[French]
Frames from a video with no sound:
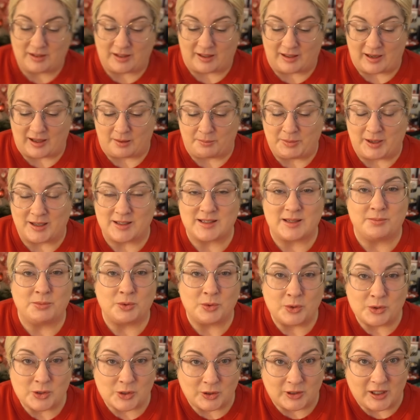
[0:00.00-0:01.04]
qui a basée
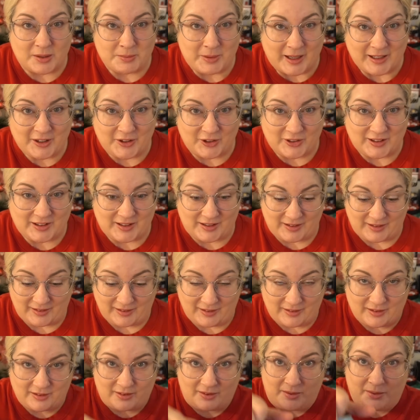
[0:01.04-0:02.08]
beaucoup sur le
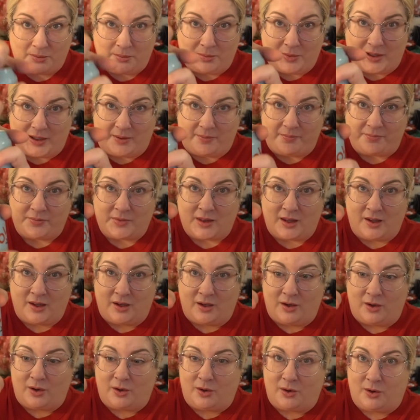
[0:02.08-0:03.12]
marketing, mais
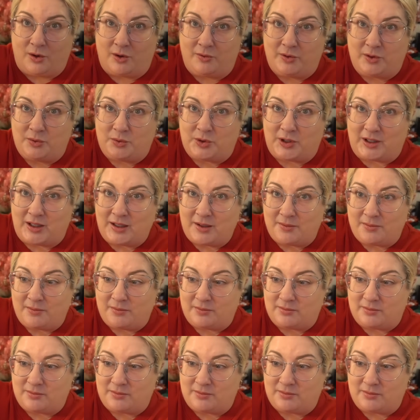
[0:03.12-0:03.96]
on va goûter.